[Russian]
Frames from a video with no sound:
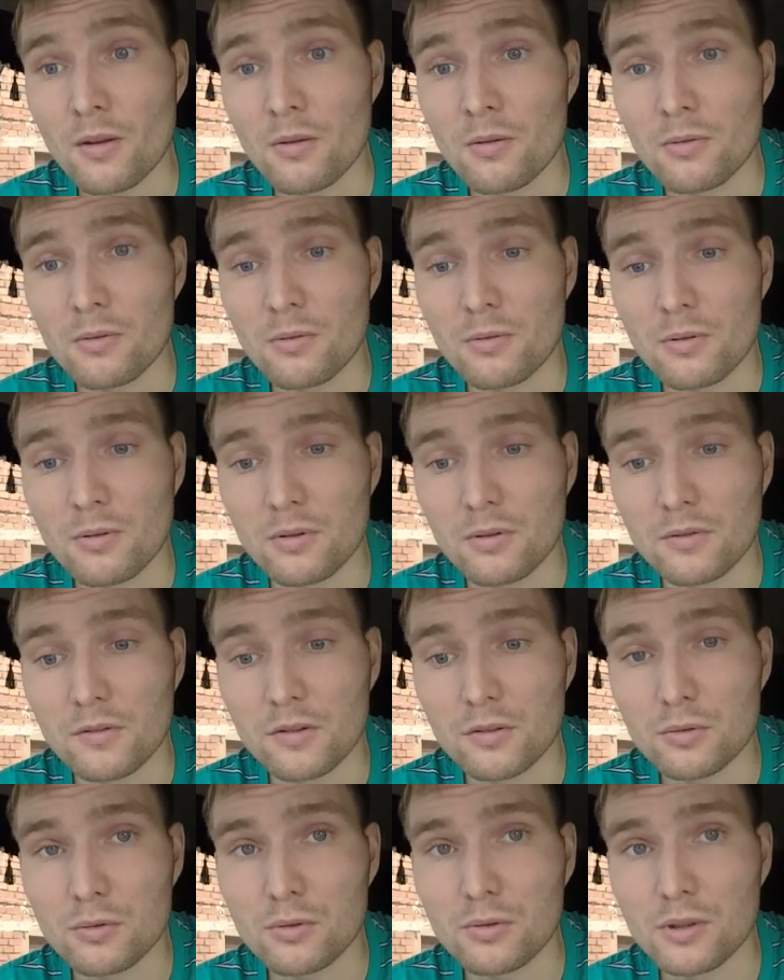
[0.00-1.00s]

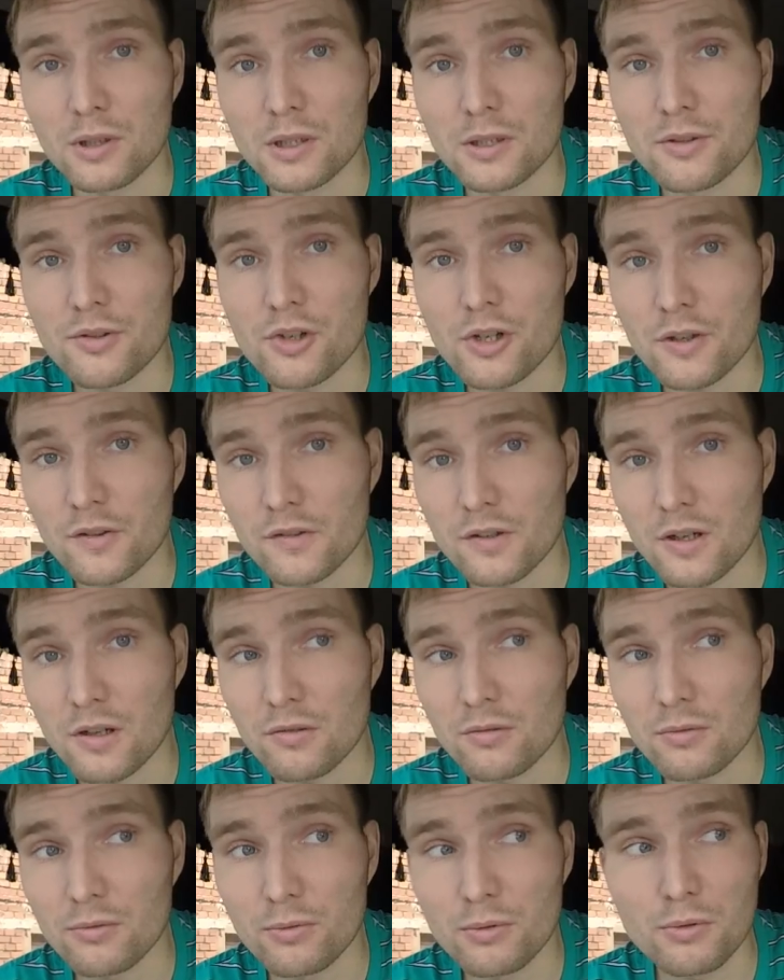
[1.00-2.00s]
Вот. Зато наличка
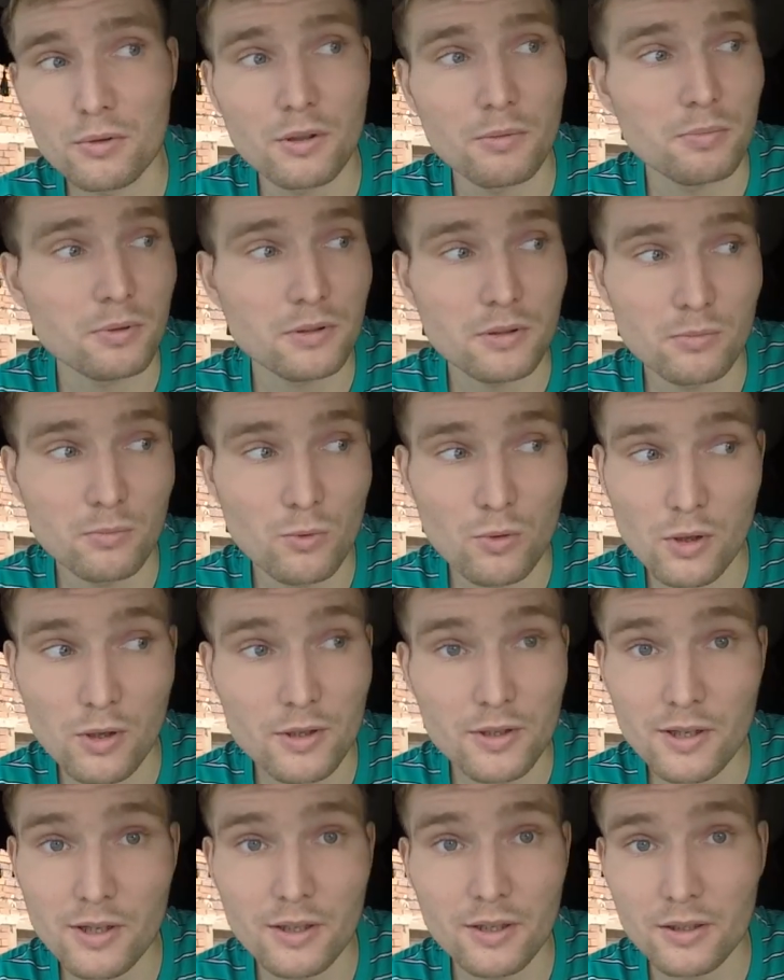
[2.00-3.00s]
сразу в руки, потому
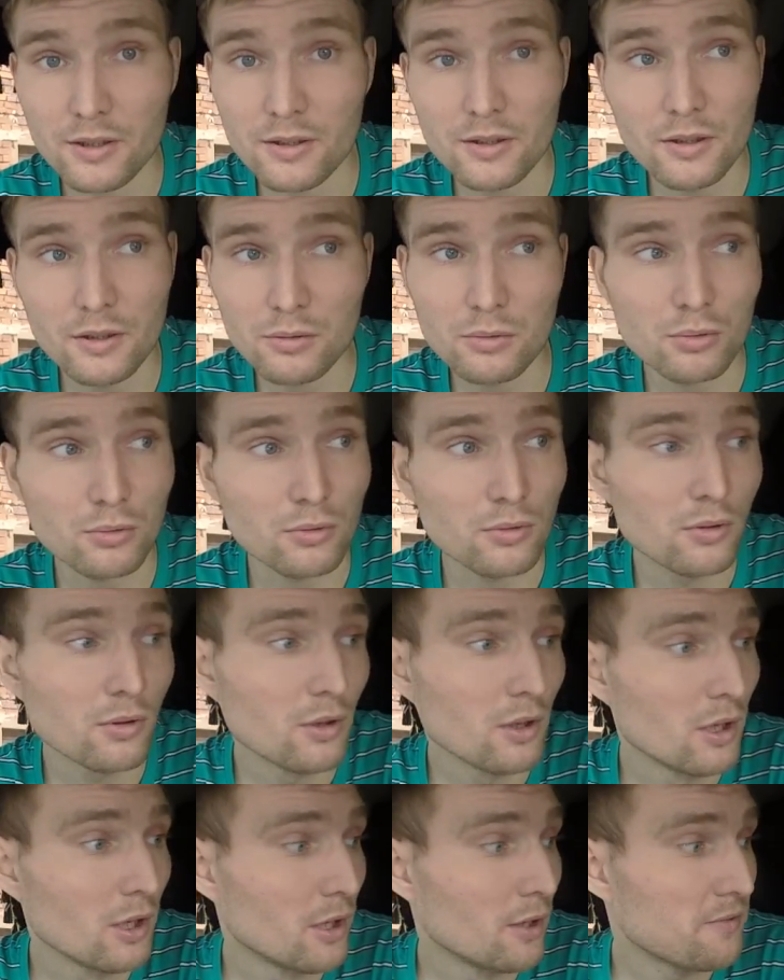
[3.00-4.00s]
что денег нету.
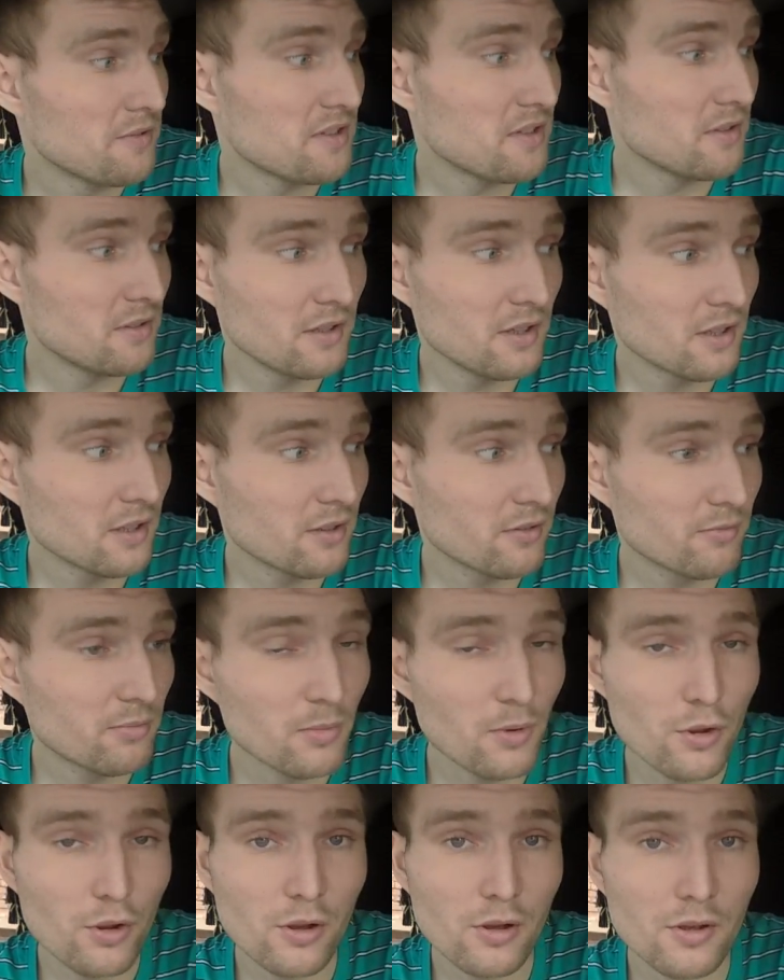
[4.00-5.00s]
Все деньги
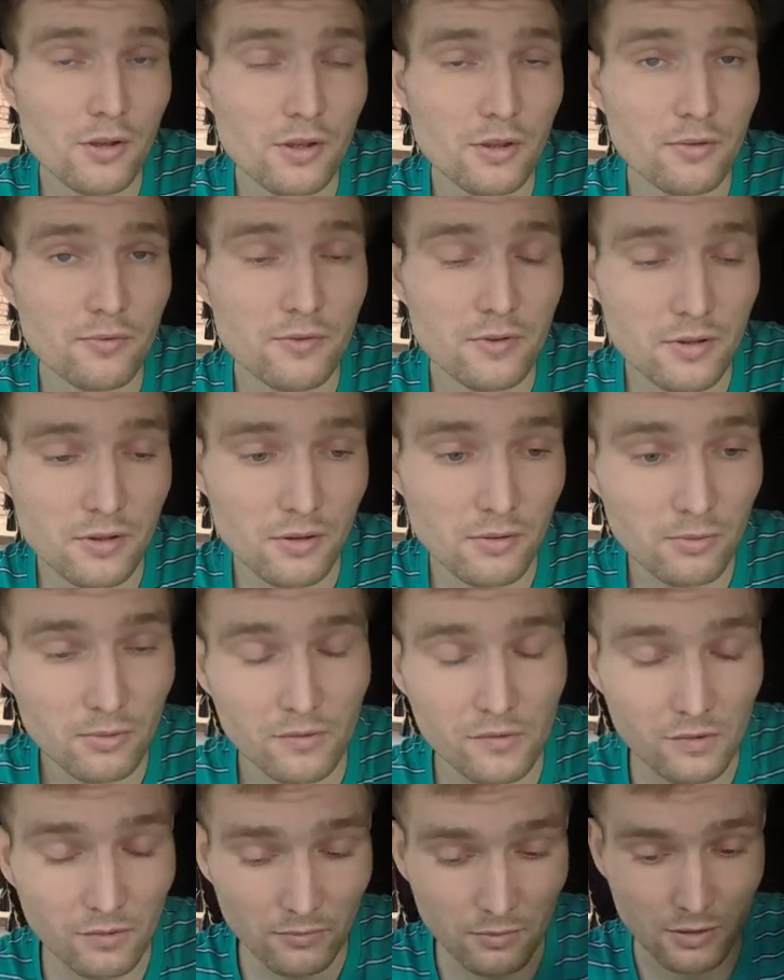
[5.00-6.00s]
в машине, все
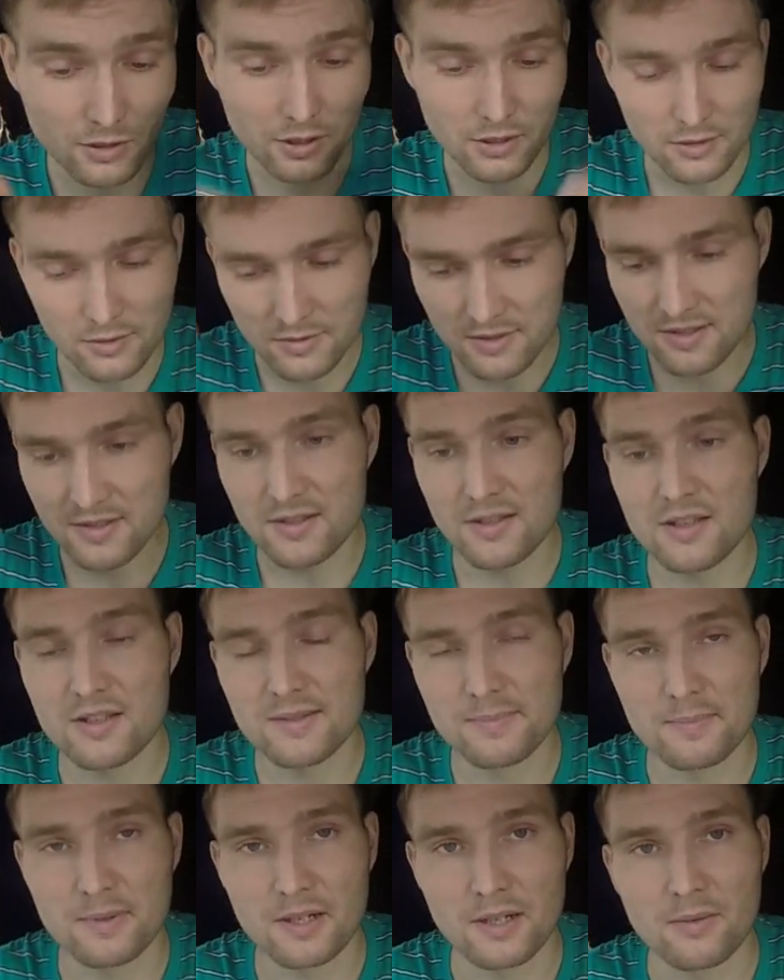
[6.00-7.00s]
вот, вот они
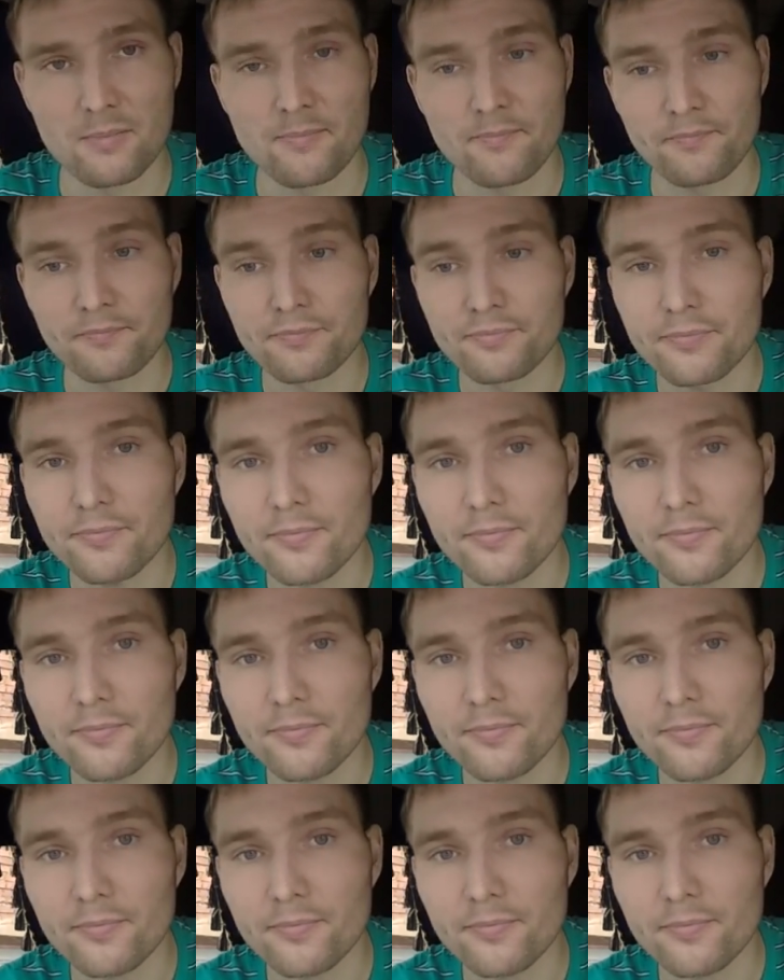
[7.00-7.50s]
здесь прям.